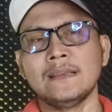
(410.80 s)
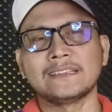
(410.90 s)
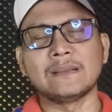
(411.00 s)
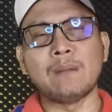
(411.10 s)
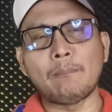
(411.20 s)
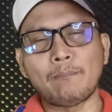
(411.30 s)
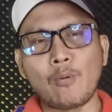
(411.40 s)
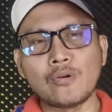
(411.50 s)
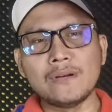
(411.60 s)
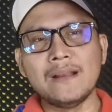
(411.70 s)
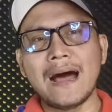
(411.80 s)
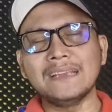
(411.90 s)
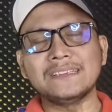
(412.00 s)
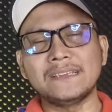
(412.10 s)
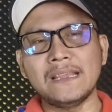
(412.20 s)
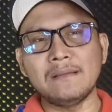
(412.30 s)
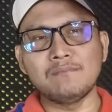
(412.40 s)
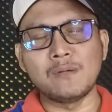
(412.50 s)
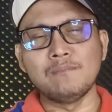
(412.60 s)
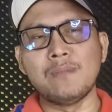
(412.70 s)
Sebab pondasi
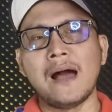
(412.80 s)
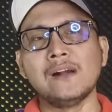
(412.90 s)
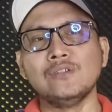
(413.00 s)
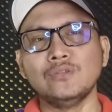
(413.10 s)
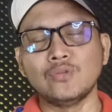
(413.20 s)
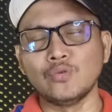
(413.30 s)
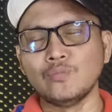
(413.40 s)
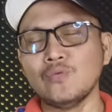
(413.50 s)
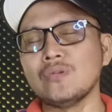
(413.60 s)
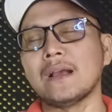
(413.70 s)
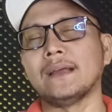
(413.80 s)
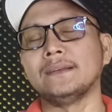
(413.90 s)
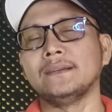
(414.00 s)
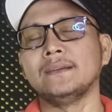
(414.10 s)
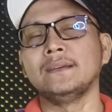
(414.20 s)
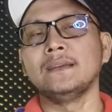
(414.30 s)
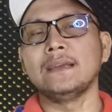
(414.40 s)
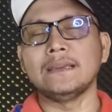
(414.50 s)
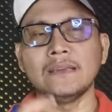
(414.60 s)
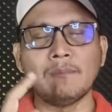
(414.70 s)
membangun hubungan
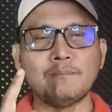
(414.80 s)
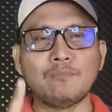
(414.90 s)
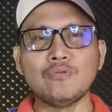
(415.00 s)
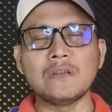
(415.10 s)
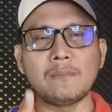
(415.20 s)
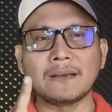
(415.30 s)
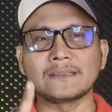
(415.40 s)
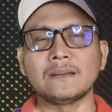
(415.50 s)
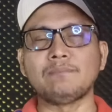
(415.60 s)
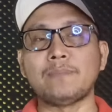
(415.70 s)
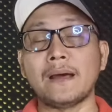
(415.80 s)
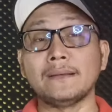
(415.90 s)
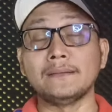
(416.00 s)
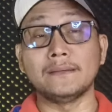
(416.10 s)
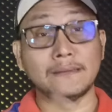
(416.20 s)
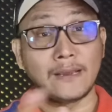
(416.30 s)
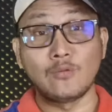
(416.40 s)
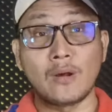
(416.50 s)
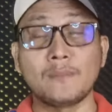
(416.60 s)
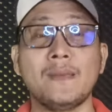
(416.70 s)
yang punya masa depan yang
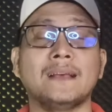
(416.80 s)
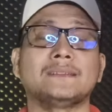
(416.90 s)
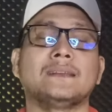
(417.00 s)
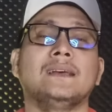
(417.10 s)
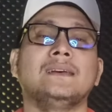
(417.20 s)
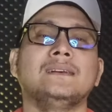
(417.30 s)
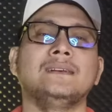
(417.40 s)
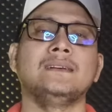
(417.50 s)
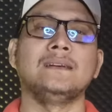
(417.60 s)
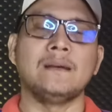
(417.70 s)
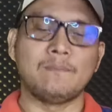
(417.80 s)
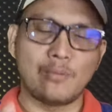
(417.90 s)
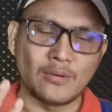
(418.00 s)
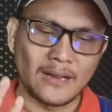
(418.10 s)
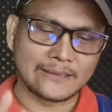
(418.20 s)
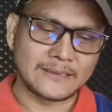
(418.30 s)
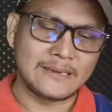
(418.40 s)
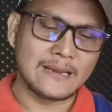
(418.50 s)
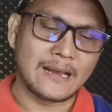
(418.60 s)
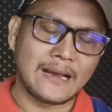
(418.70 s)
luar biasa,
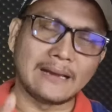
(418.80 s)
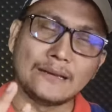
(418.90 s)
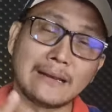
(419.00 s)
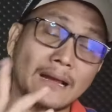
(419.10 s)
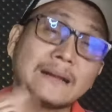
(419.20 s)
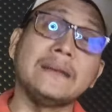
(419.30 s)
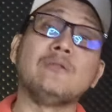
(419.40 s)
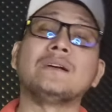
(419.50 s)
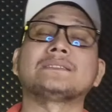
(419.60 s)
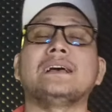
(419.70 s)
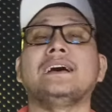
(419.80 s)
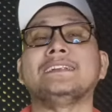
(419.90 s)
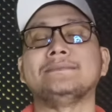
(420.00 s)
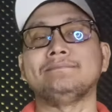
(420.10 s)
pondasinya adalah kedewasaan.